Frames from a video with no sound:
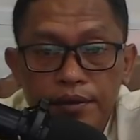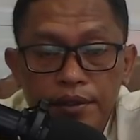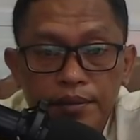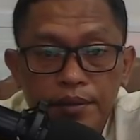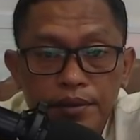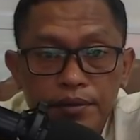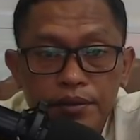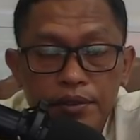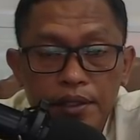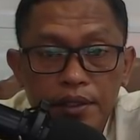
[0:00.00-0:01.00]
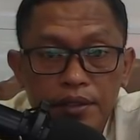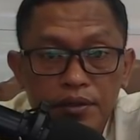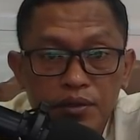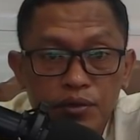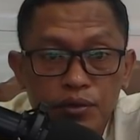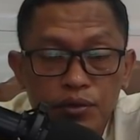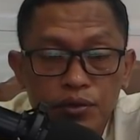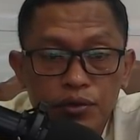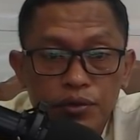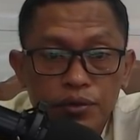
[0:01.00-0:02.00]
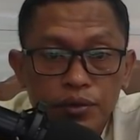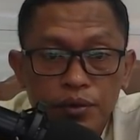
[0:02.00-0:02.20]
dibentuk satgas khusus